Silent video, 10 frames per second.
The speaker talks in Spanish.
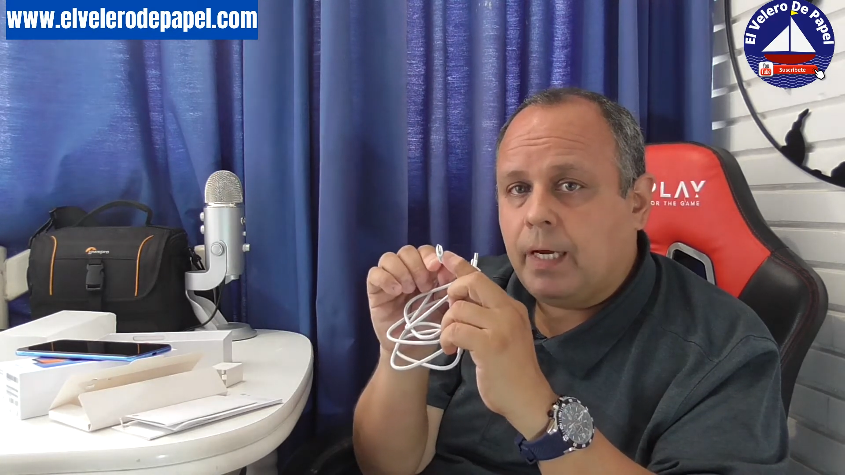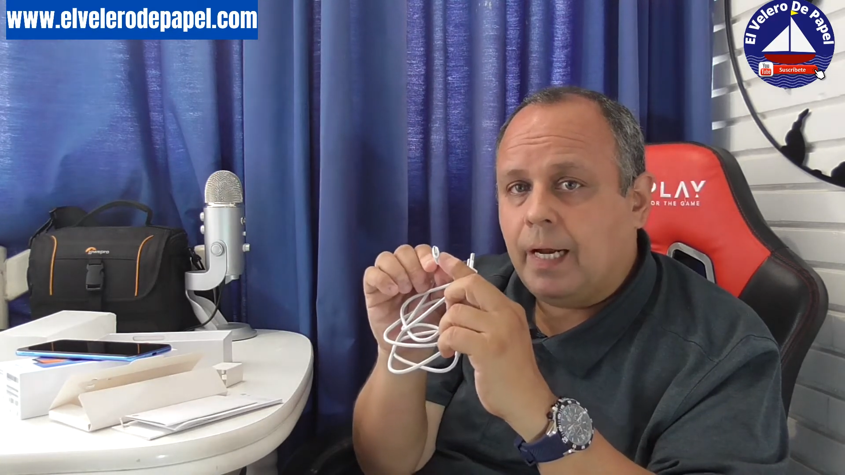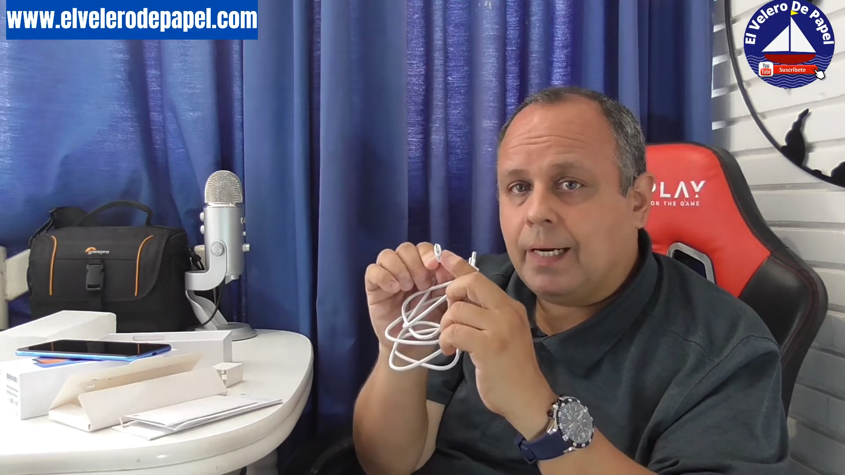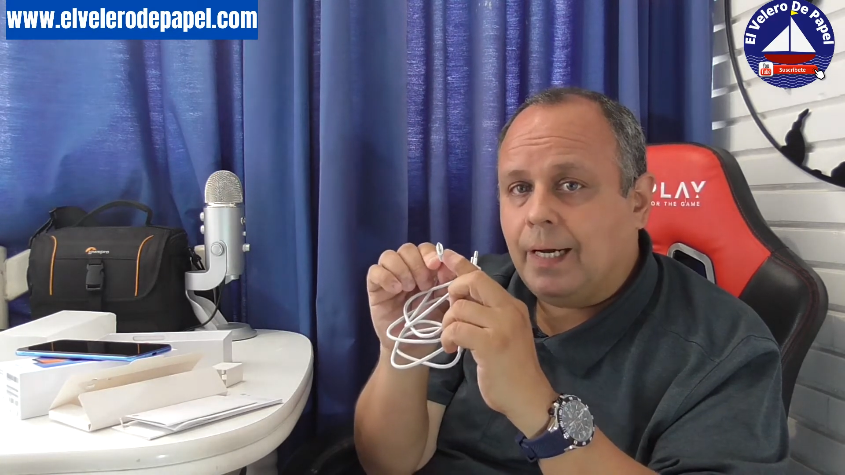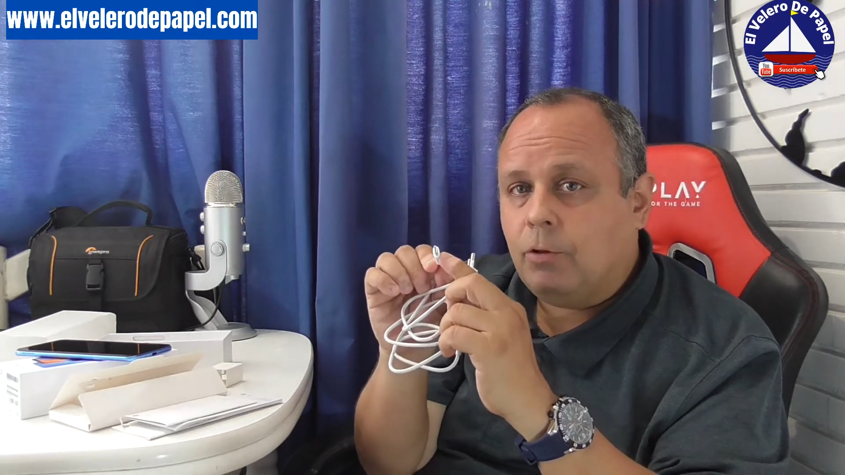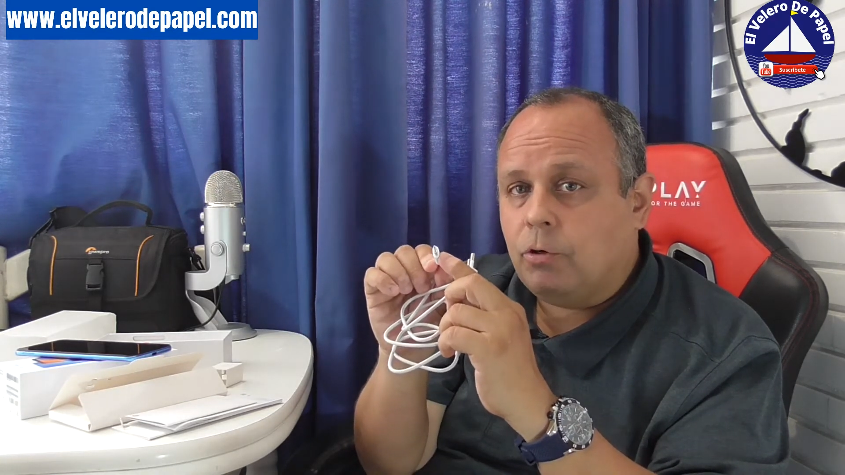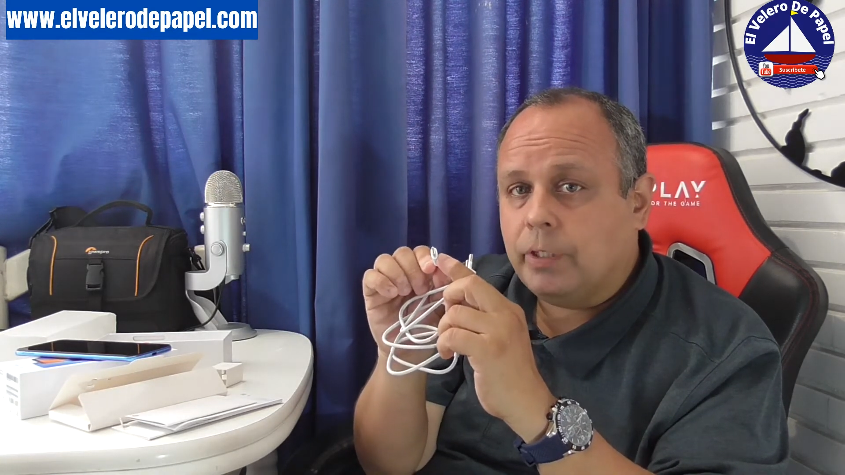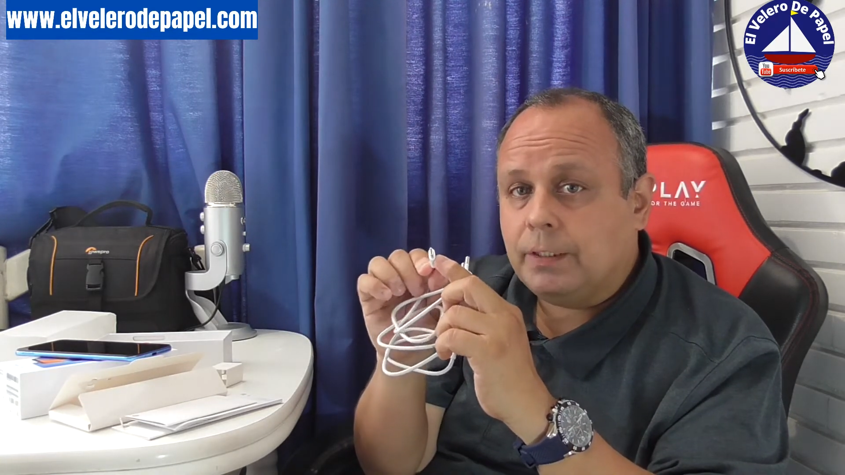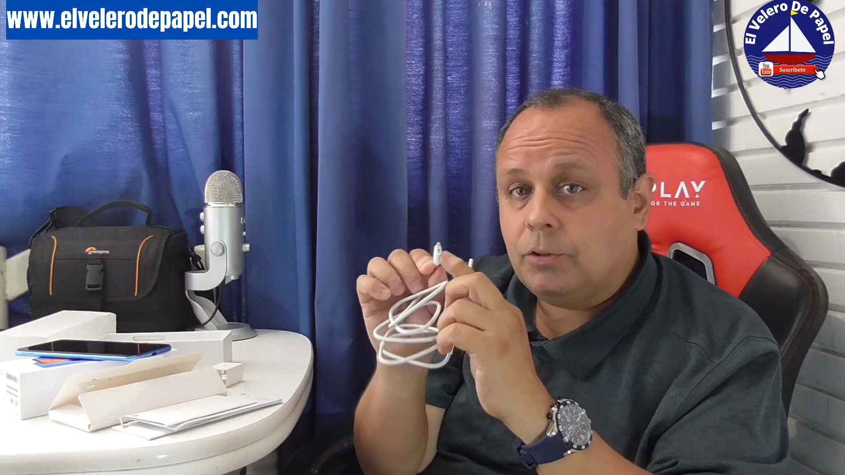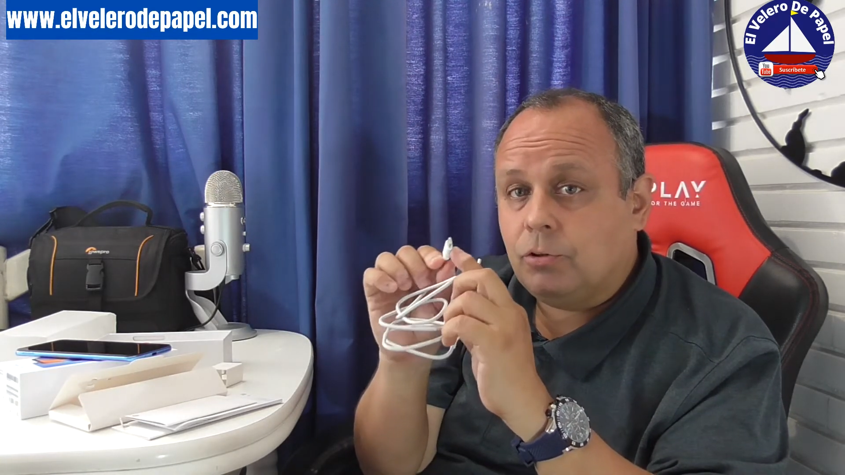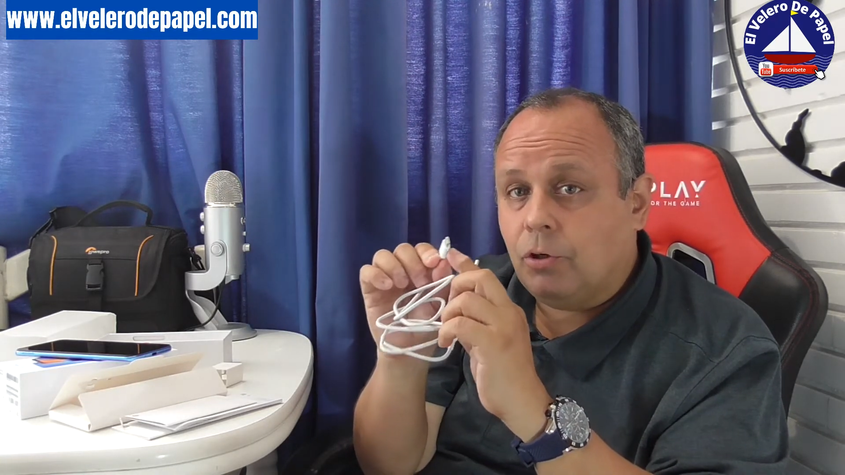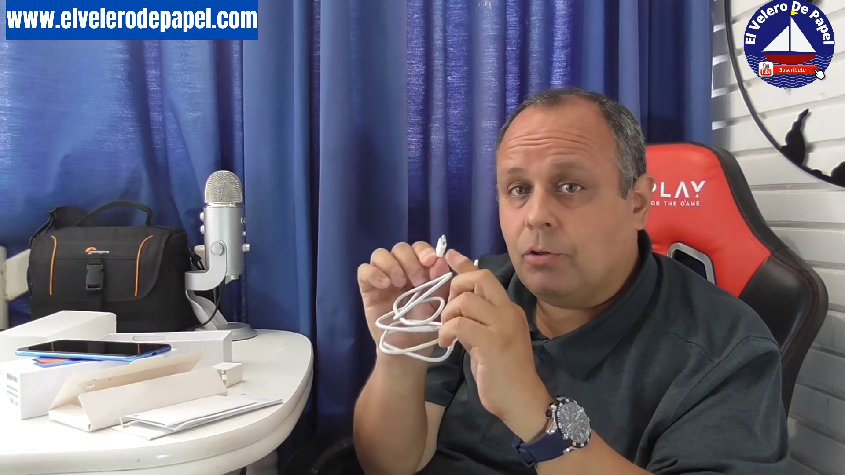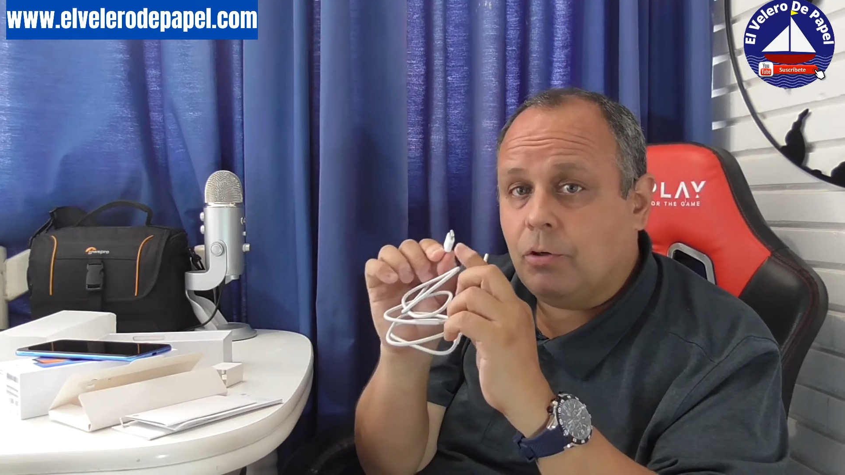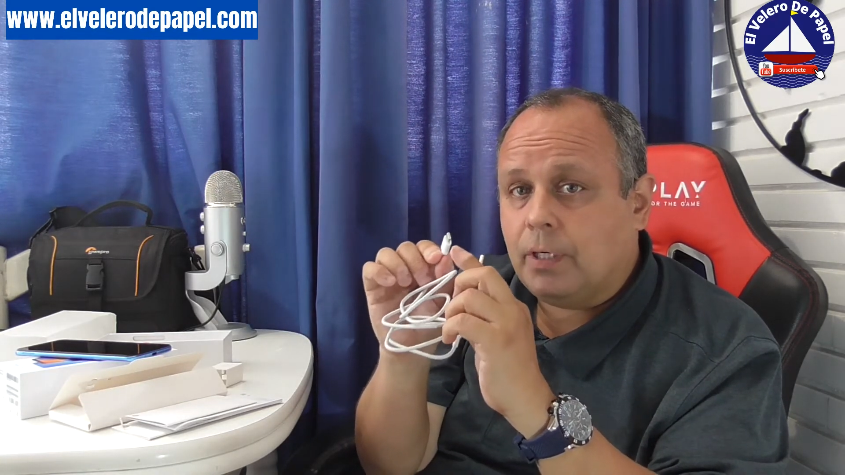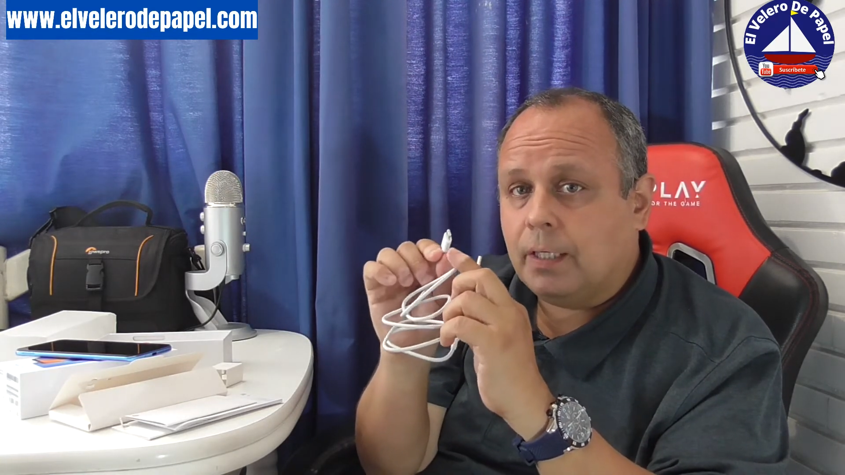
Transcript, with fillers: cargadores, todos los